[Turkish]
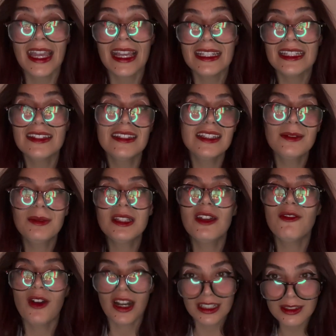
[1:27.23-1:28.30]
Yatıyı bir de
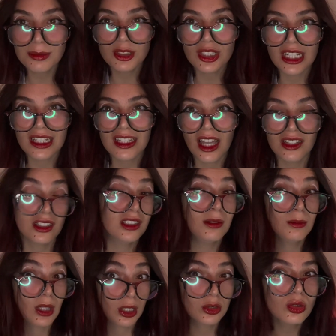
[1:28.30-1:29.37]
farklı bir şekilde
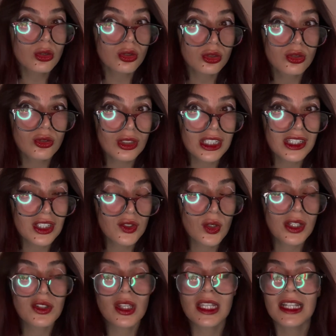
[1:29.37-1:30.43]
anlatayım. Daha çok hoşunuza
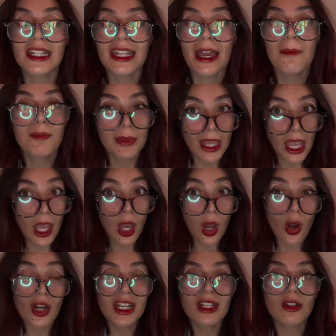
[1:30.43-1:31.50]
gidecek şekilde.
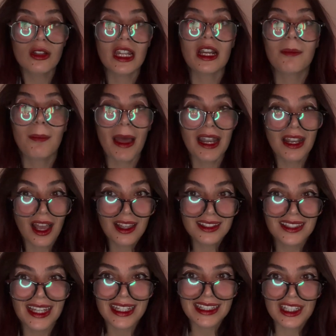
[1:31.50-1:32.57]
Örnek olarak ben
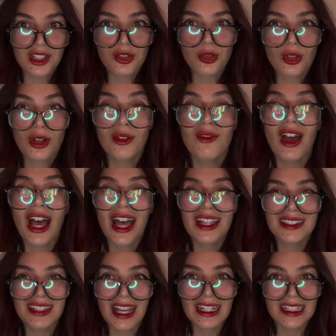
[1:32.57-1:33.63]
Antalya'da yaşıyorum ve
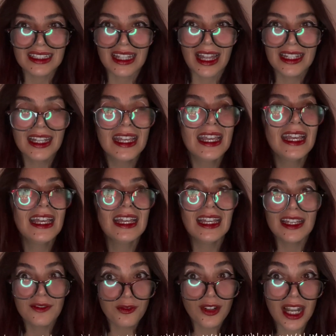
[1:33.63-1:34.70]
Antalya'dan
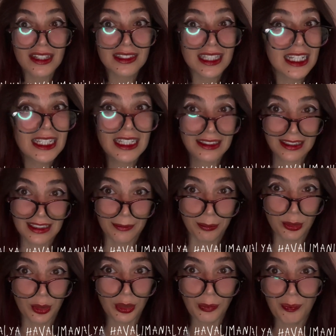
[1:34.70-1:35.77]
e, Fransa'ya yatı
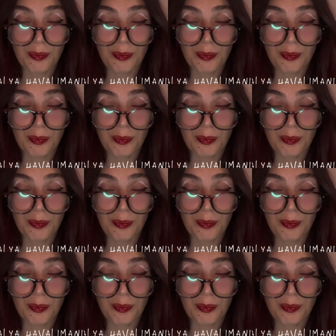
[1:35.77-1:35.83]
yapıyorum.